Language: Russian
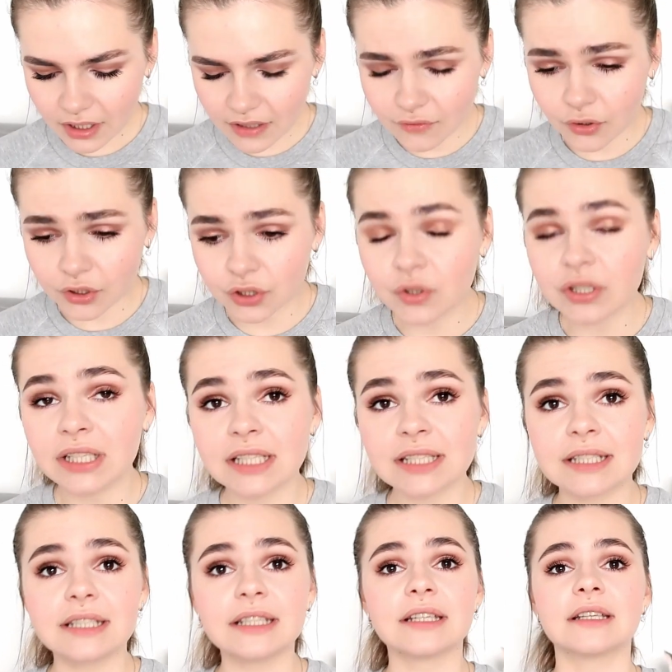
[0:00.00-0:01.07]
Вот, но
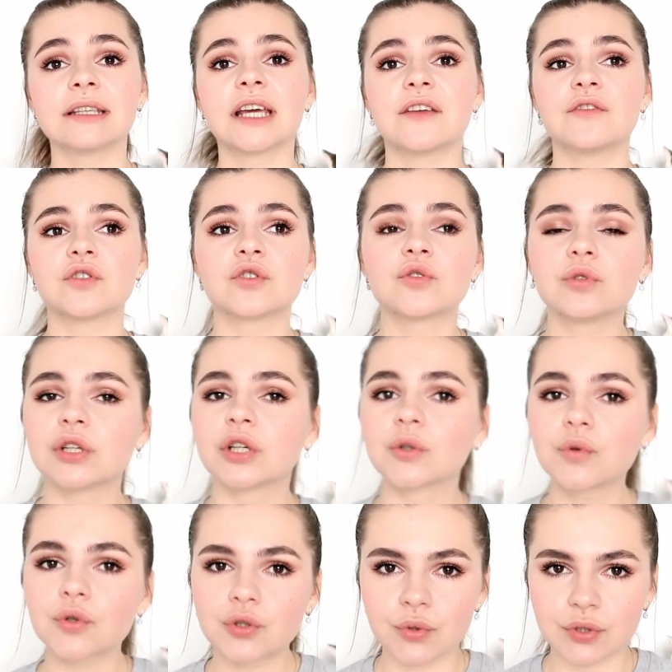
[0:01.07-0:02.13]
если я вяжу
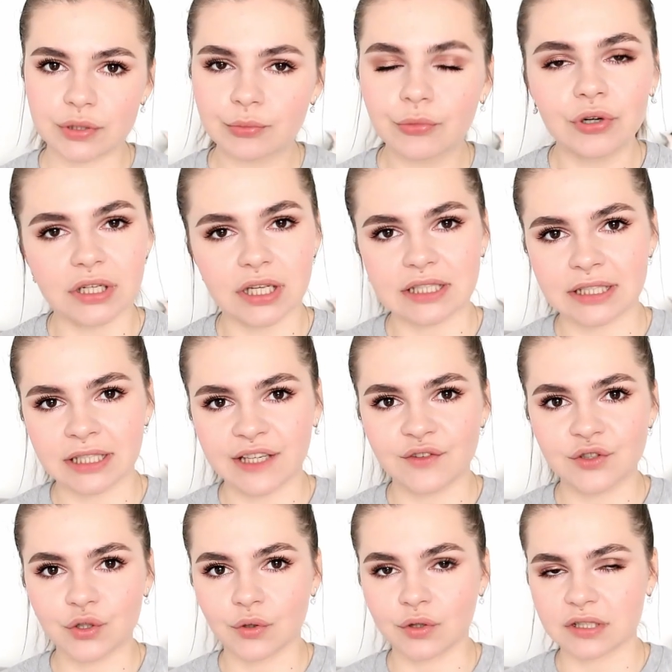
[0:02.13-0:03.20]
игрушку, тем более, если я
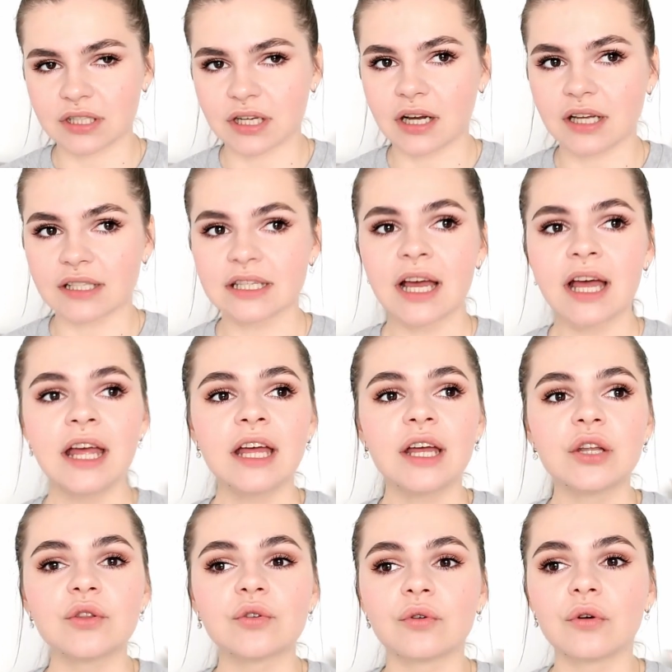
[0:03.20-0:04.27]
вяжу ее на заказ,
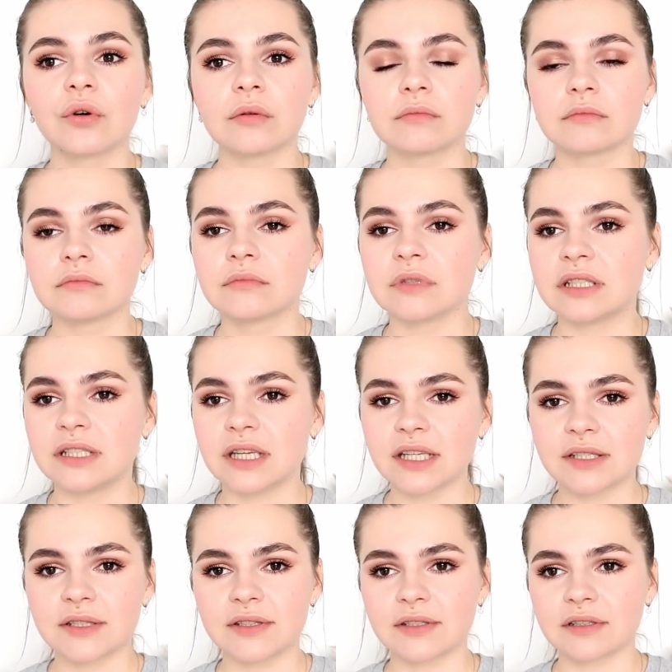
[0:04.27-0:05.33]
то
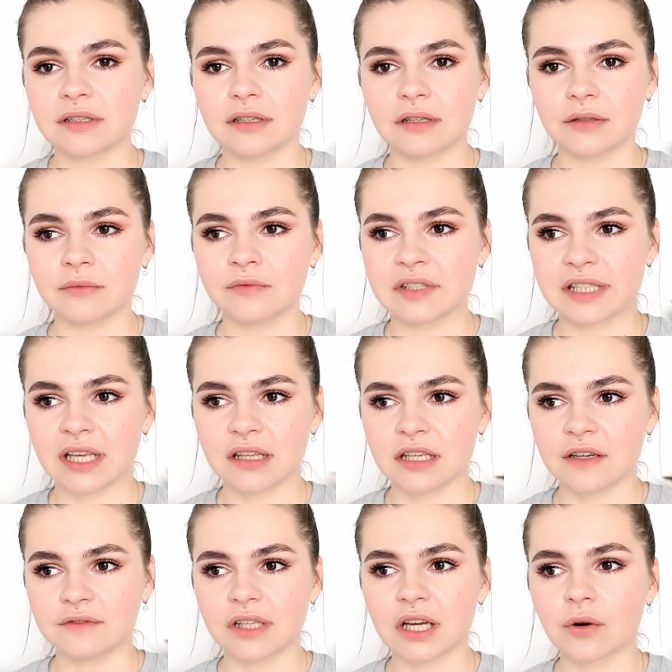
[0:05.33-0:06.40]
здесь э,
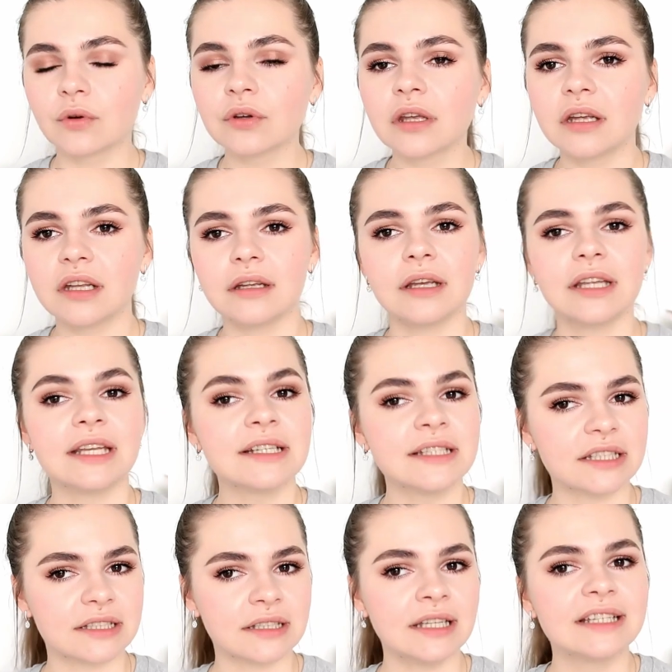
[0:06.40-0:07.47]
вязание в дороге или,
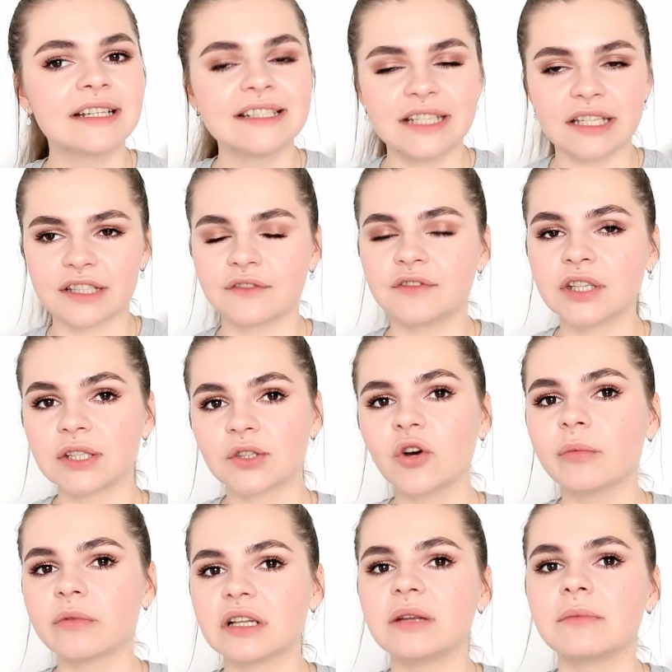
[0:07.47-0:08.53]
или, или где-то вне
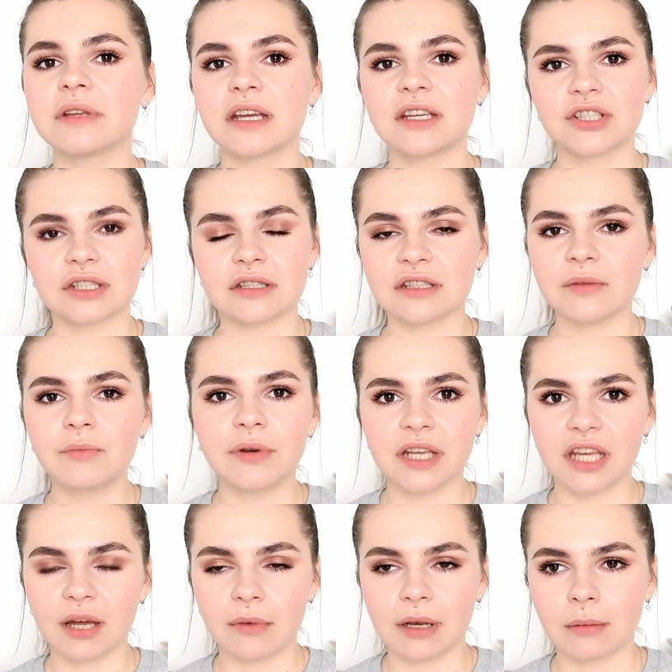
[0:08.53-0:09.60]
дома для меня сейчас
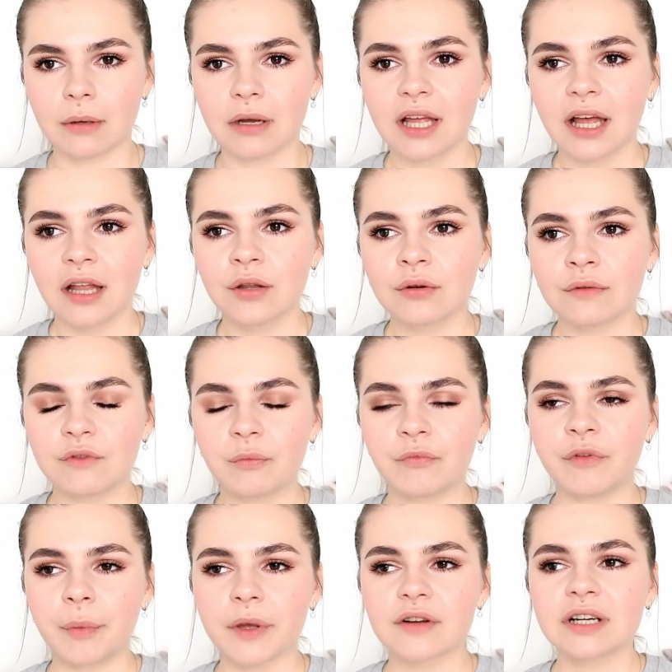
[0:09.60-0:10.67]
неприемлемо. Ну,
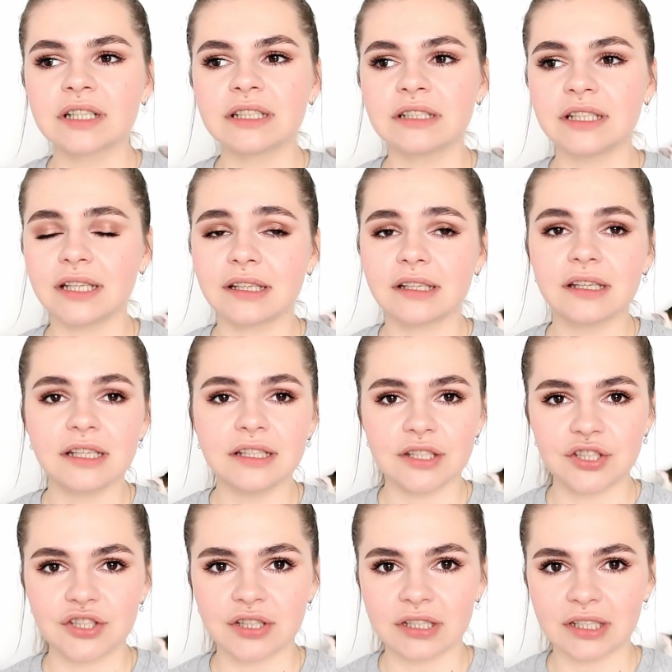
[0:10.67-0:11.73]
во-первых, это не
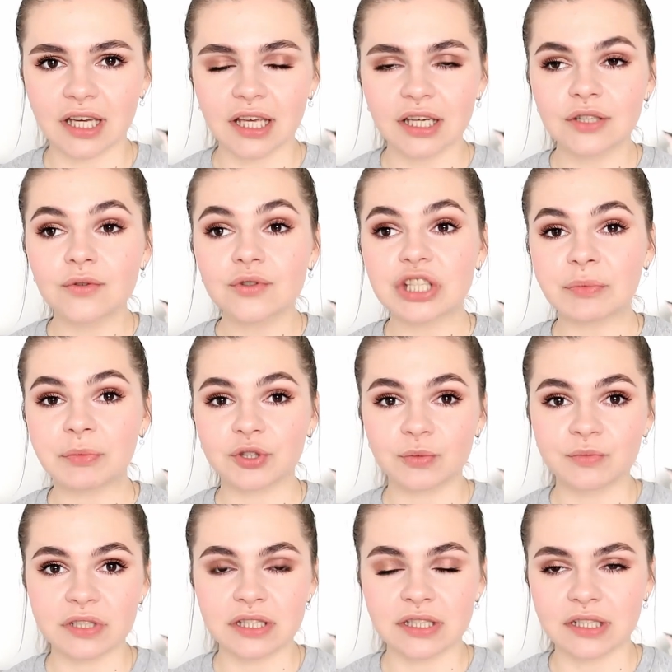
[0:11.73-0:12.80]
гигиенично, я игрушки
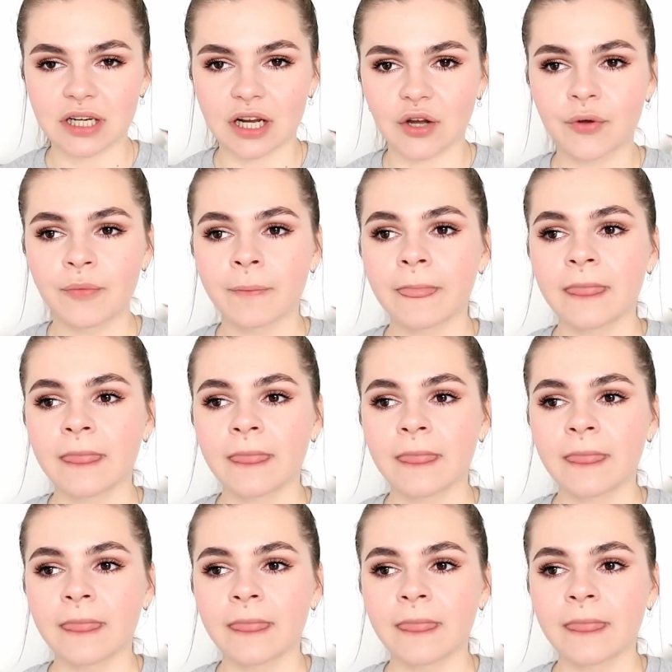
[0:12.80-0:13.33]
потом не стираю.